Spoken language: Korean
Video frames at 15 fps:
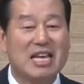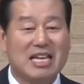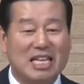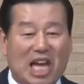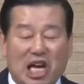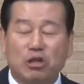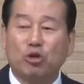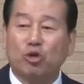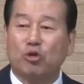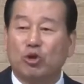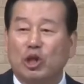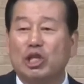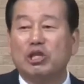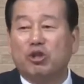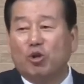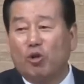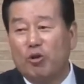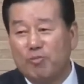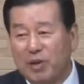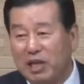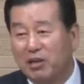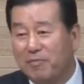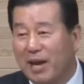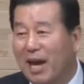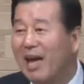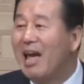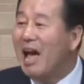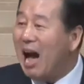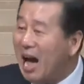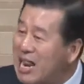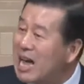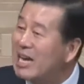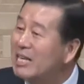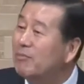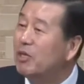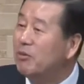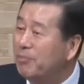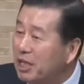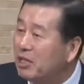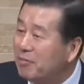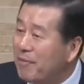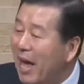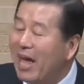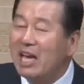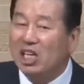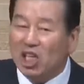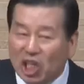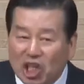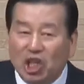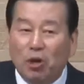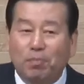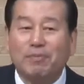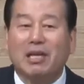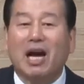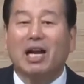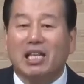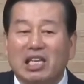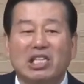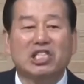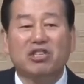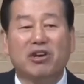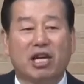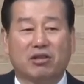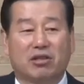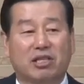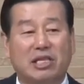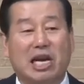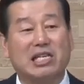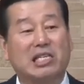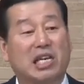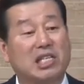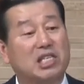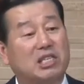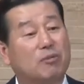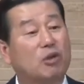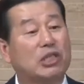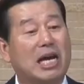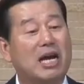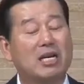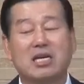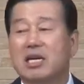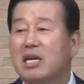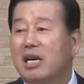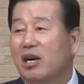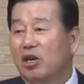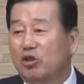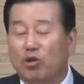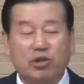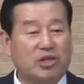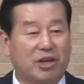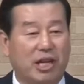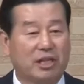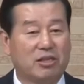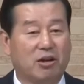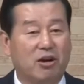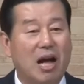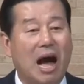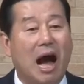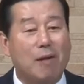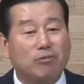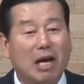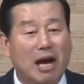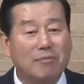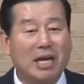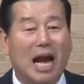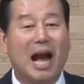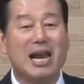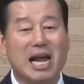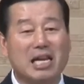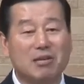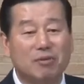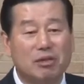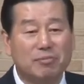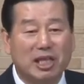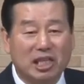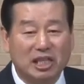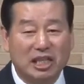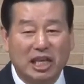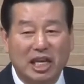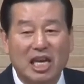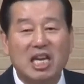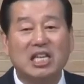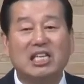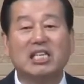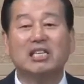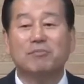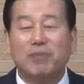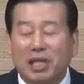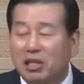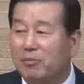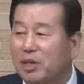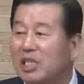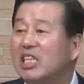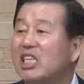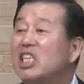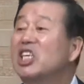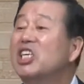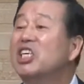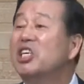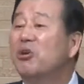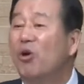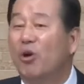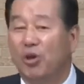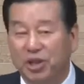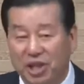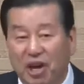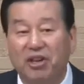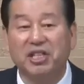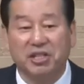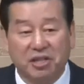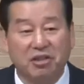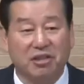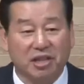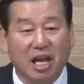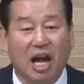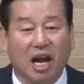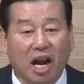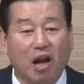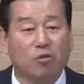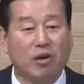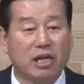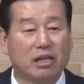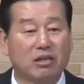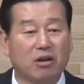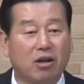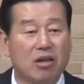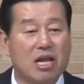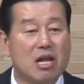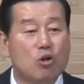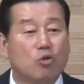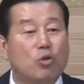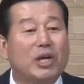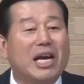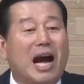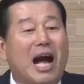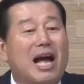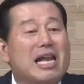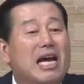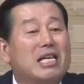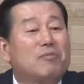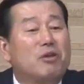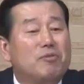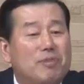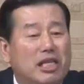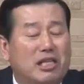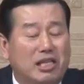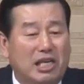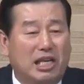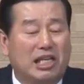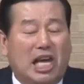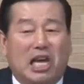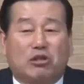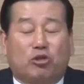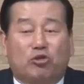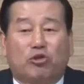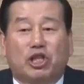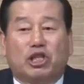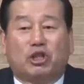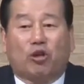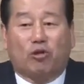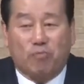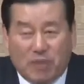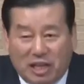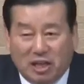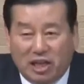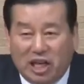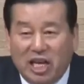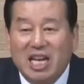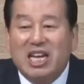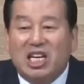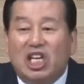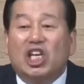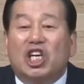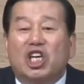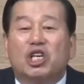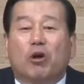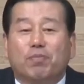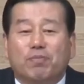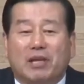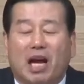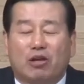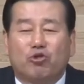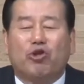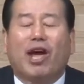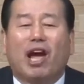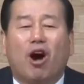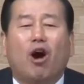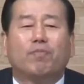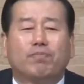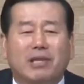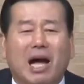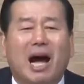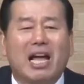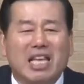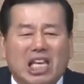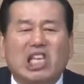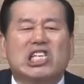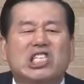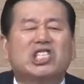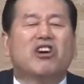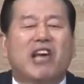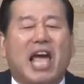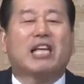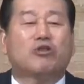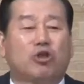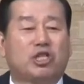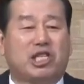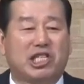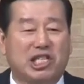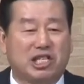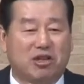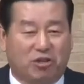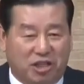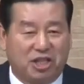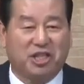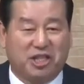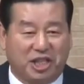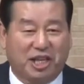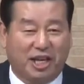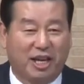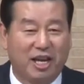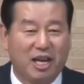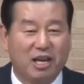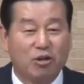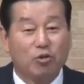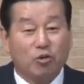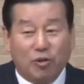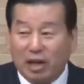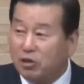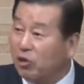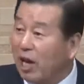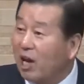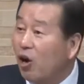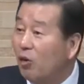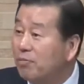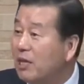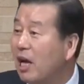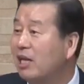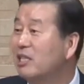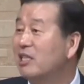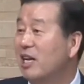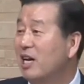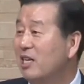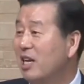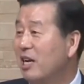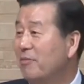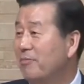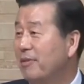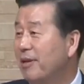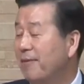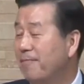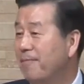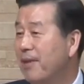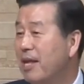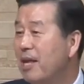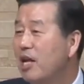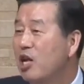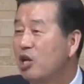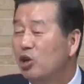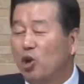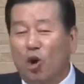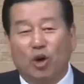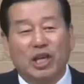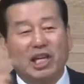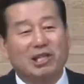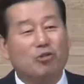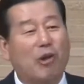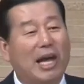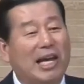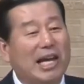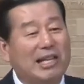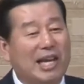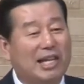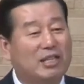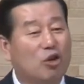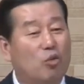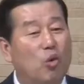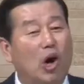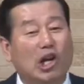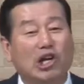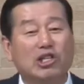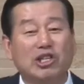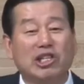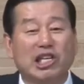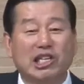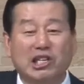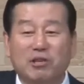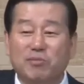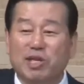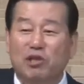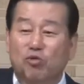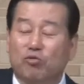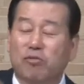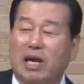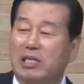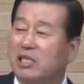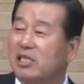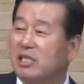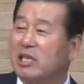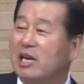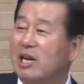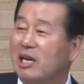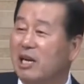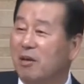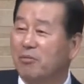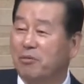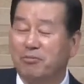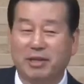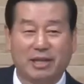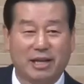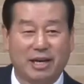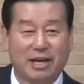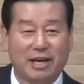예수 그리스도를 믿음에 하나님을 믿음에 의롭다 인정해 창세기 15장 6절에서 어, 아브라함이 하나님을 믿으니 그 믿음을 의로 여기셨다라고 하는 것 우리가 하나님을 믿으니 예수 그리스도를 믿으니 의롭다 죄 없다 인정해 주시는 것이지 누가 죄가 없다는 이야기는 또이 죄에 대해서 원어적인 의미 두 가지를 생각해 봅니다